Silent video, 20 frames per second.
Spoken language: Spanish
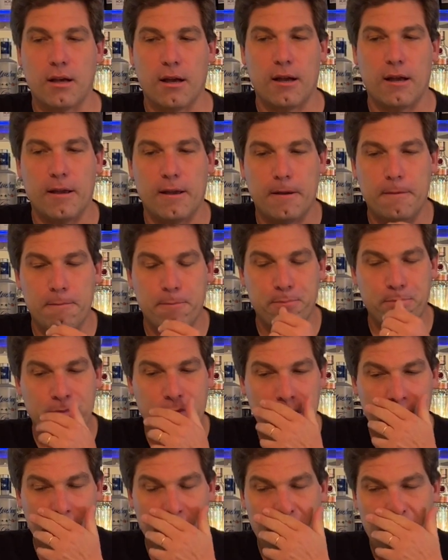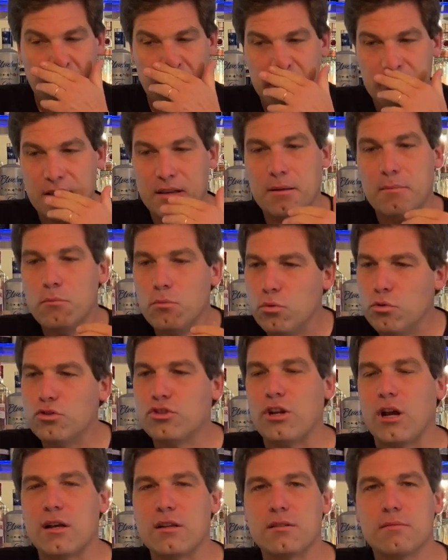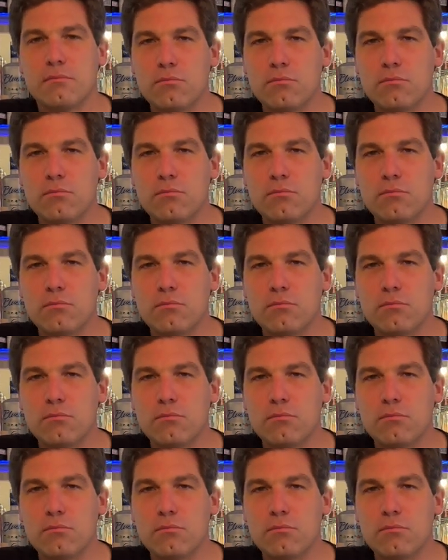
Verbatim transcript: Eh, tiene muchas,